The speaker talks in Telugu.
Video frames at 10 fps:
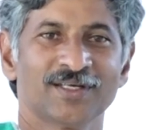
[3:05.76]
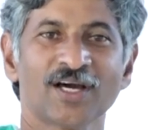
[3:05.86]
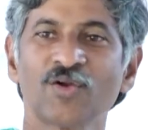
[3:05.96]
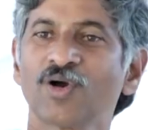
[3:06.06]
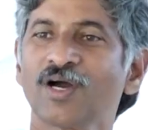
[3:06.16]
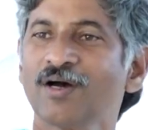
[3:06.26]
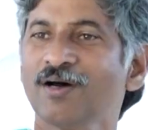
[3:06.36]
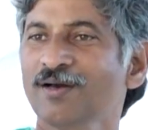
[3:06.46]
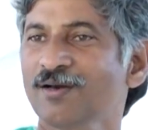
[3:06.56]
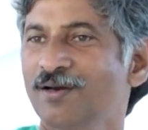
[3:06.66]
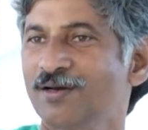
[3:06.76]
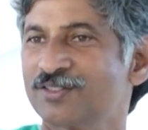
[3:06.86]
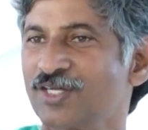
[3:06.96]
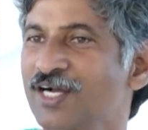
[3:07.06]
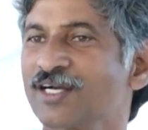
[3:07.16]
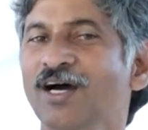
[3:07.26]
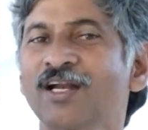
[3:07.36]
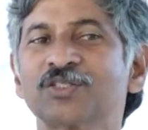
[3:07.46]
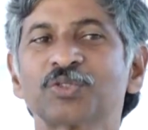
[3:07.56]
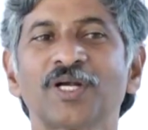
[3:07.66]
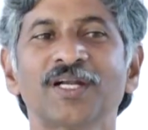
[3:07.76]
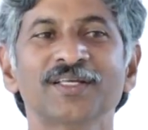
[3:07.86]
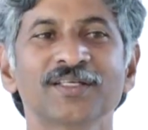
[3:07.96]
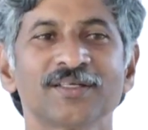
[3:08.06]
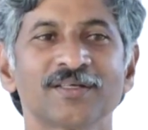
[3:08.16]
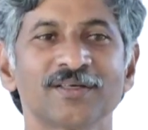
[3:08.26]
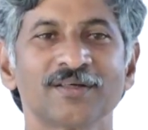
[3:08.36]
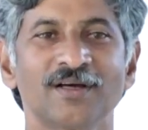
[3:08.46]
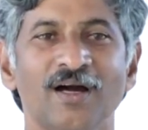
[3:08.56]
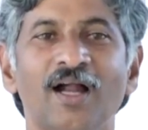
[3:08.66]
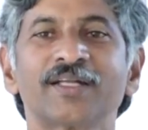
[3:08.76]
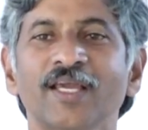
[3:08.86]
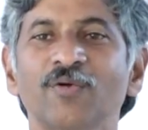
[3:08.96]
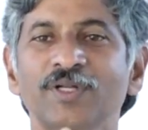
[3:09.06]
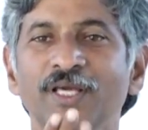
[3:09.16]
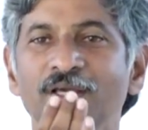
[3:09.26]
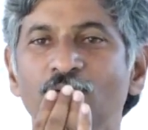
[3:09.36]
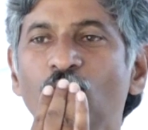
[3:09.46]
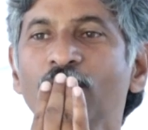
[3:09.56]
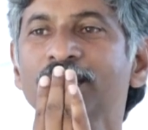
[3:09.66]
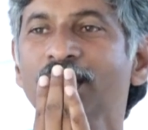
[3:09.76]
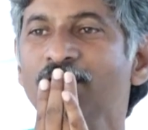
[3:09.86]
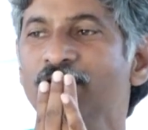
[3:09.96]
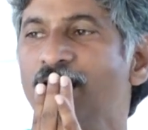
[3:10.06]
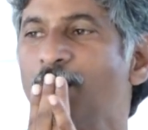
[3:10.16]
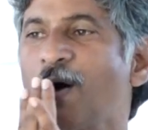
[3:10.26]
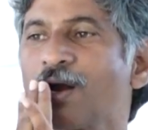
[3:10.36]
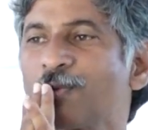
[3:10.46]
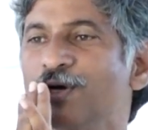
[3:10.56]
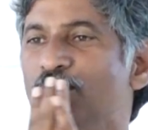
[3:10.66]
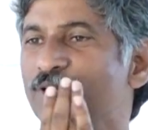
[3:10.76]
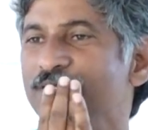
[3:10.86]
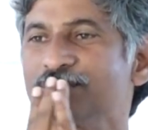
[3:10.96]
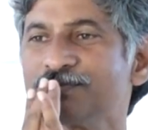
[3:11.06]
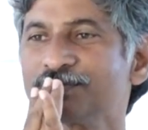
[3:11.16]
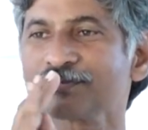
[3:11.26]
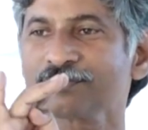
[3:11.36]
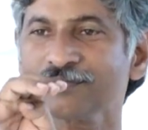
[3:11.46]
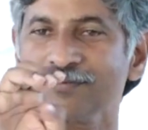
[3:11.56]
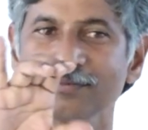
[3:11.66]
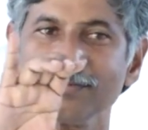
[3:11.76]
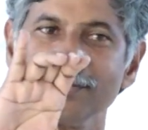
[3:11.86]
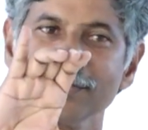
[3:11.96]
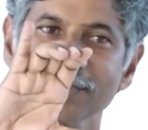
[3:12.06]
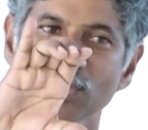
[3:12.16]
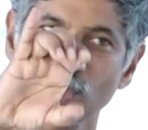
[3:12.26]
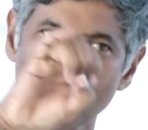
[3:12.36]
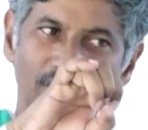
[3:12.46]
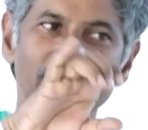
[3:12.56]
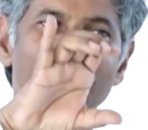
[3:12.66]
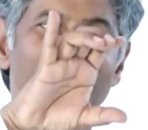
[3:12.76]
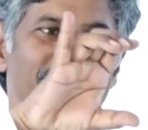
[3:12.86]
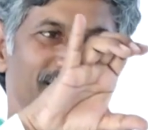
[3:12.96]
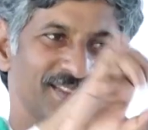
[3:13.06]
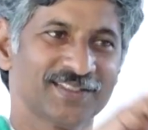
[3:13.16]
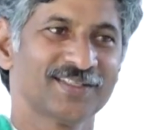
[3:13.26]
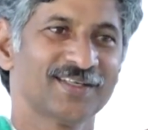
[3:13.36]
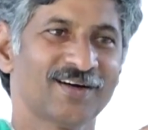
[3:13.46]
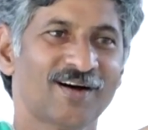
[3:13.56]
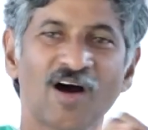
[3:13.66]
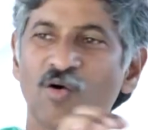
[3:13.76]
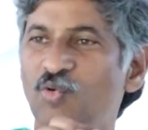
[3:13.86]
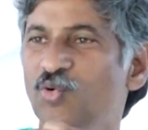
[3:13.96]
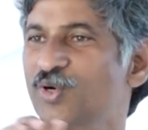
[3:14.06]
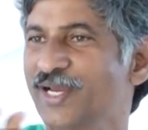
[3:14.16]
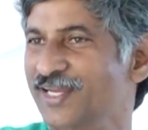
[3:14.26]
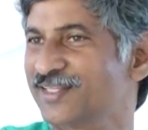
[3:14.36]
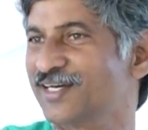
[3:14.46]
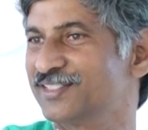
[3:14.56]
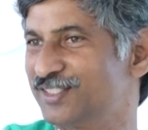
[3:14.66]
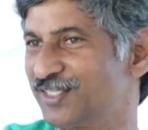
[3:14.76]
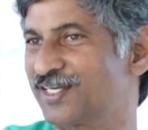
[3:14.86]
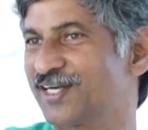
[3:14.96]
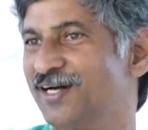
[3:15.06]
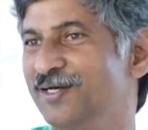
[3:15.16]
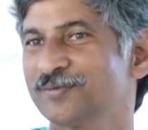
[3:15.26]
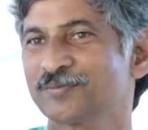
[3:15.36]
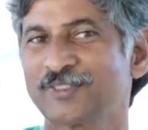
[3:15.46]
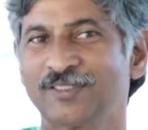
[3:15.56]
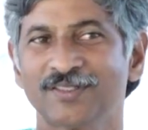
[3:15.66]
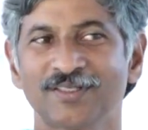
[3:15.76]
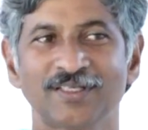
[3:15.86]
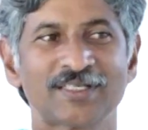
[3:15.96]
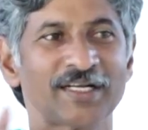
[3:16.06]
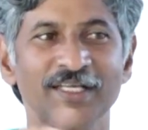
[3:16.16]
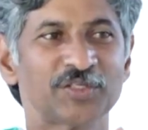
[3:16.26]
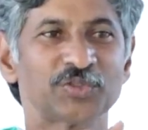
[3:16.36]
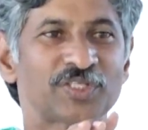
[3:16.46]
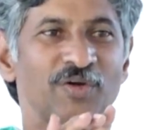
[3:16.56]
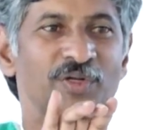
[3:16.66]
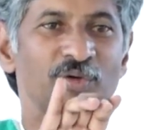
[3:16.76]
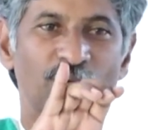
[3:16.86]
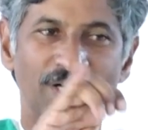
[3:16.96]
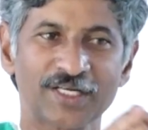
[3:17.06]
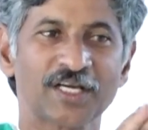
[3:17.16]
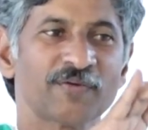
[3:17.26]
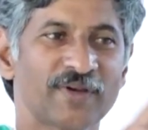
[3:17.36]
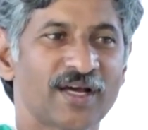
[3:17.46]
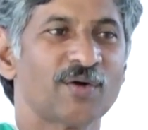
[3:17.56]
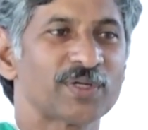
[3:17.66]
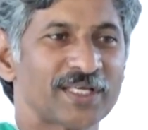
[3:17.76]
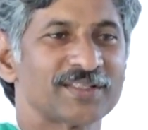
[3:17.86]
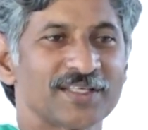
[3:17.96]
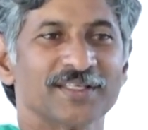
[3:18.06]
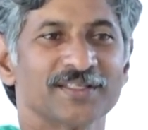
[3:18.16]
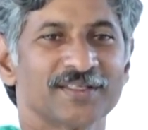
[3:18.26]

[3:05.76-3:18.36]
కానీ ఒక శాకాహారిని చూడండి వాటికేముంటాయి కొరకటాకు వీలుగా పారపళ్ళు ఉంటాయి కొరకలదంతే ఆవు గేద జింక ఇట్లాంటివన్నీ చూస్తే ఏమంటే కొరకటాకు వీలుగా ఉంటాయి అంతే